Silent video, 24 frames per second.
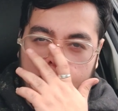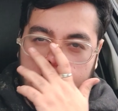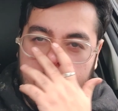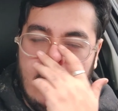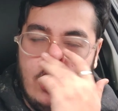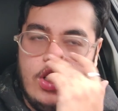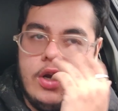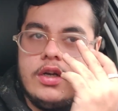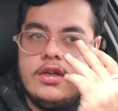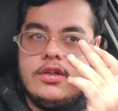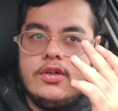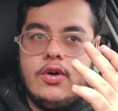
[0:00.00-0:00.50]

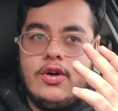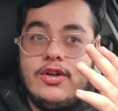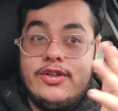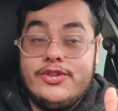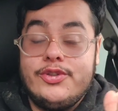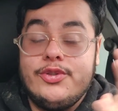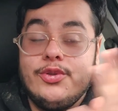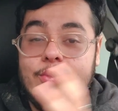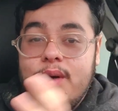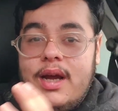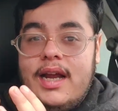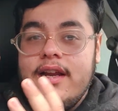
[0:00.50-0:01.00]
और
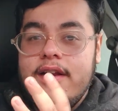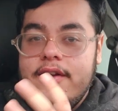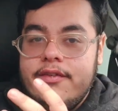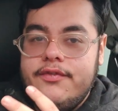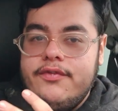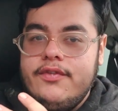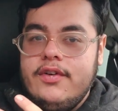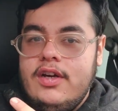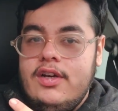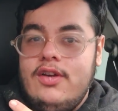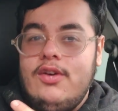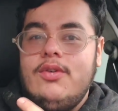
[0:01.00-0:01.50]
ऑल्सो आई
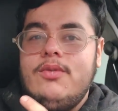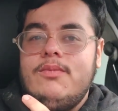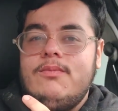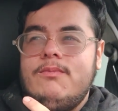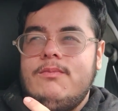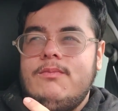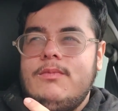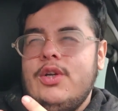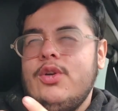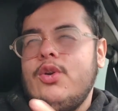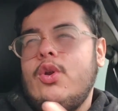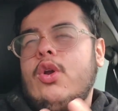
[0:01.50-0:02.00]

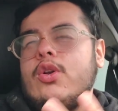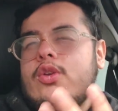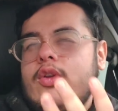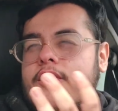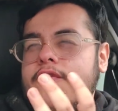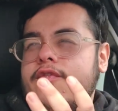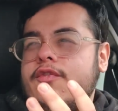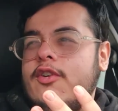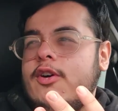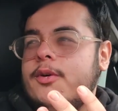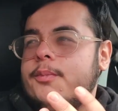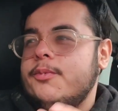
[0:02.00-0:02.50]
हैव लॉट
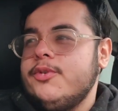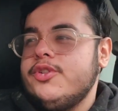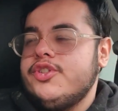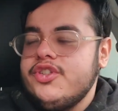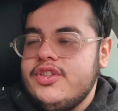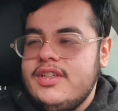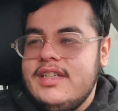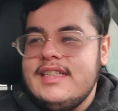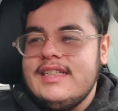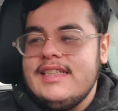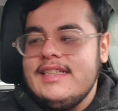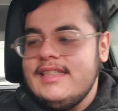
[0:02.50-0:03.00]
ऑफ
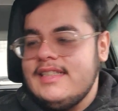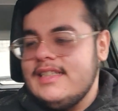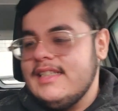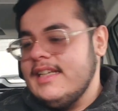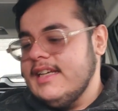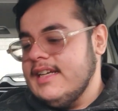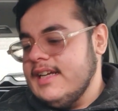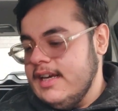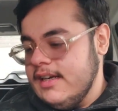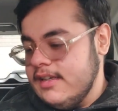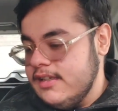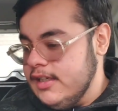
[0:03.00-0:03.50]
अपॉर्चुनिटीज
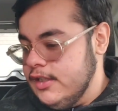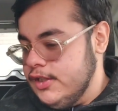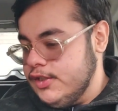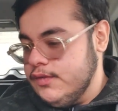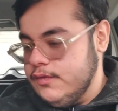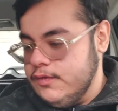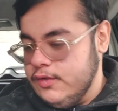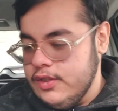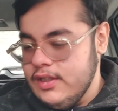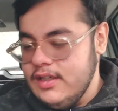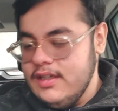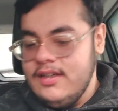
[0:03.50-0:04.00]
ठीक है टच
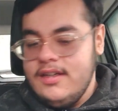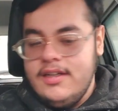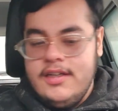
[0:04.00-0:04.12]
वुड